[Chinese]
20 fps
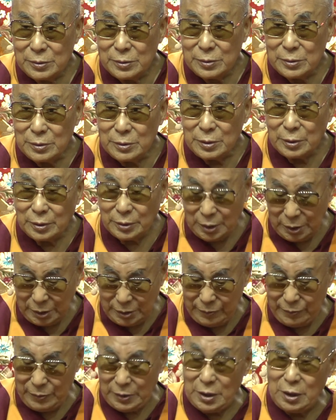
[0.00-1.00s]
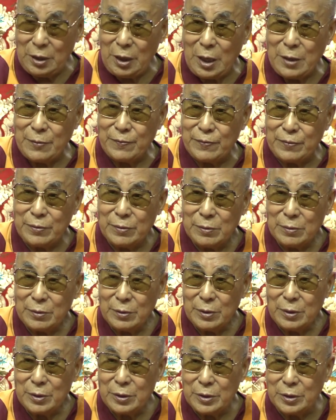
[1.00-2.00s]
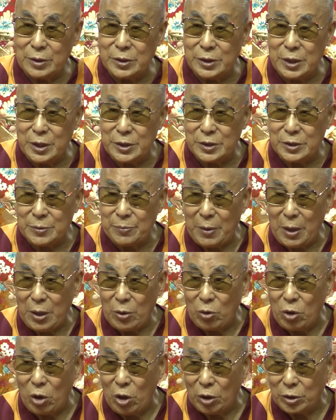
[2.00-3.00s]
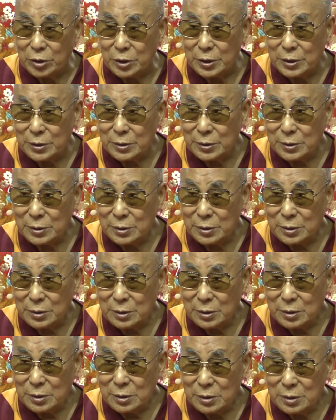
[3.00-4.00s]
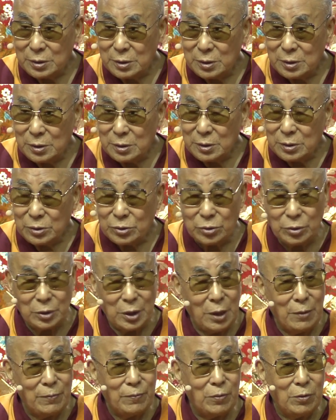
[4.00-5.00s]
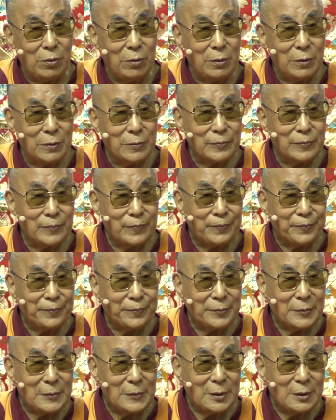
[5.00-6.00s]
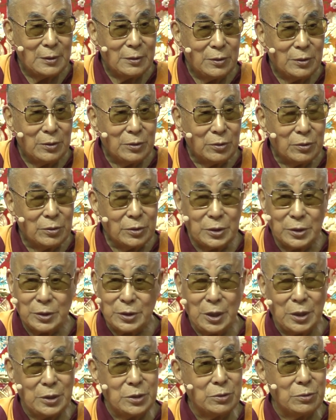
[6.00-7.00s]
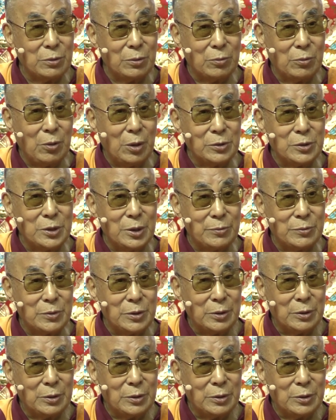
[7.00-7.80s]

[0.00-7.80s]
的概念，非常杰出的概念，也就是我们这一生是直接从上帝创造出来的。这一种的说法，